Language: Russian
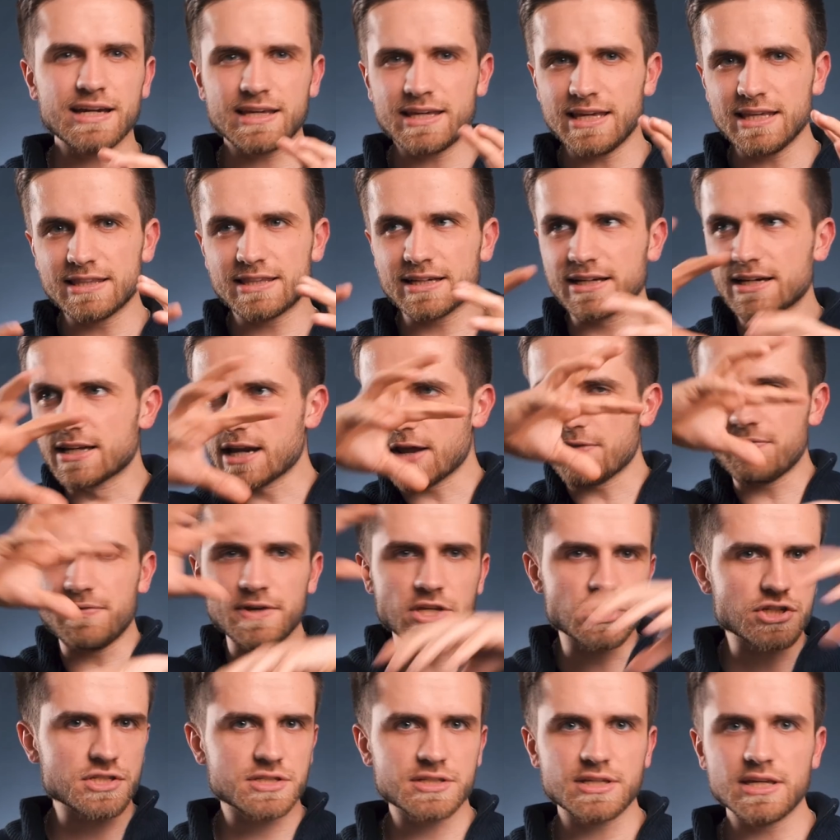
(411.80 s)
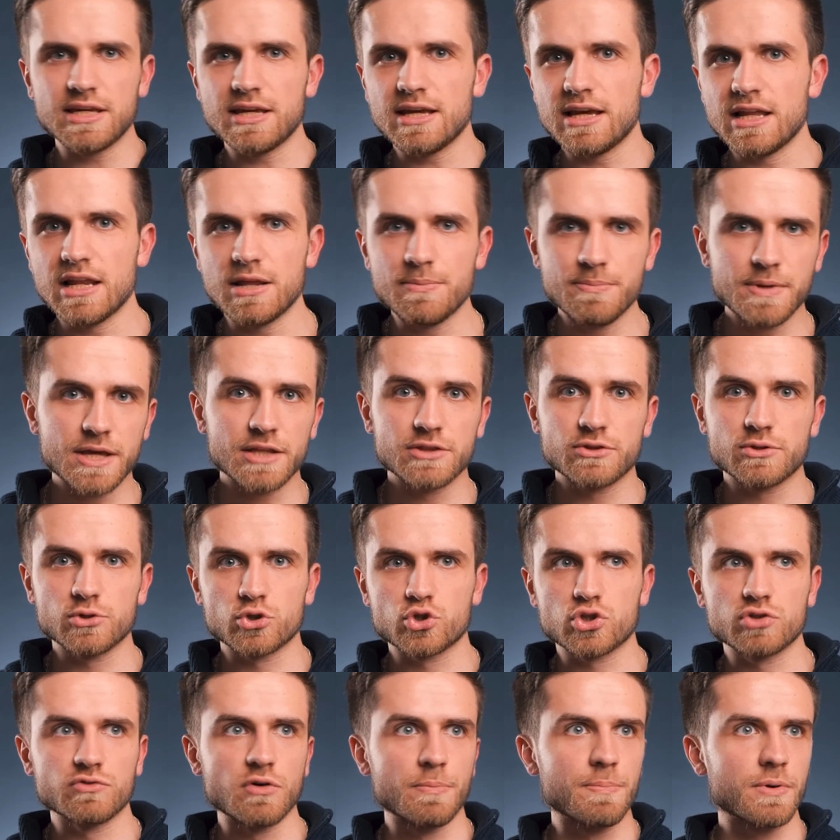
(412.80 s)
какие-то графические элементы,
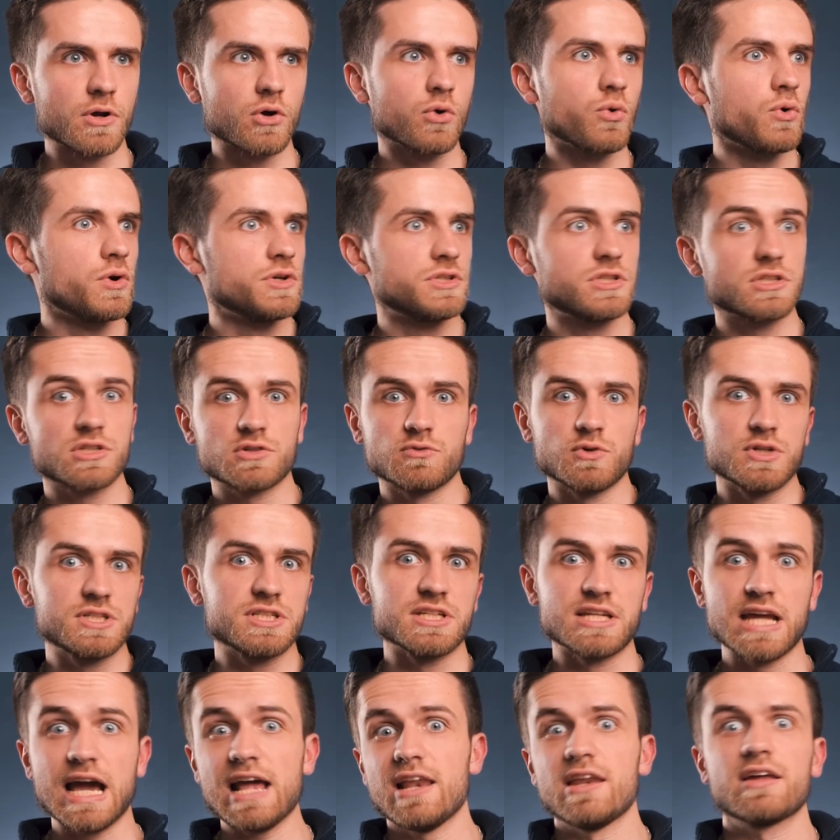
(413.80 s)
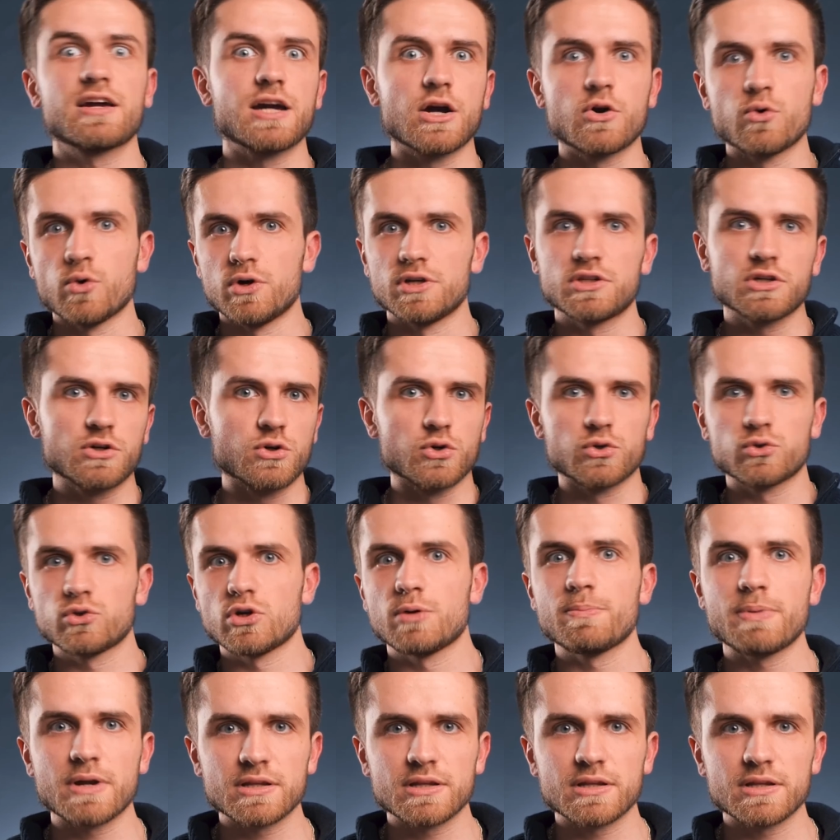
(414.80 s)
что вы проходите сквозь реально какой-то крутой